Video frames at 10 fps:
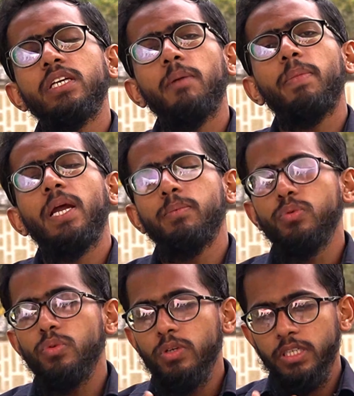हैं कि आप
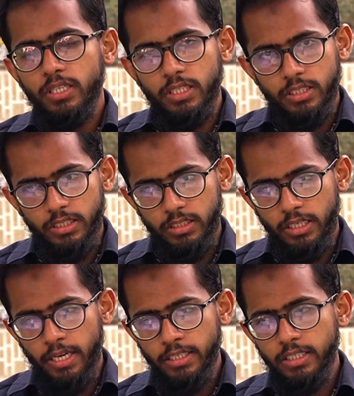लैपटॉप को क्लियर कर सकते
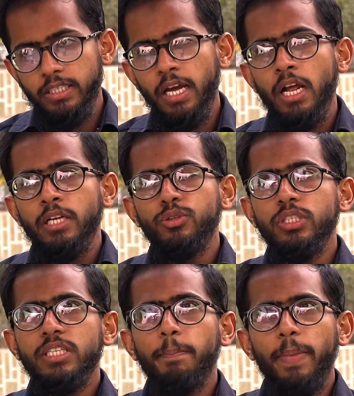हैं ठीक है जो
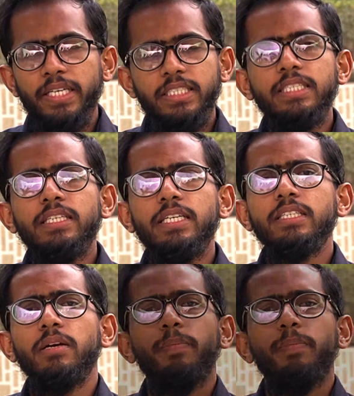इसका पासिंग रेट है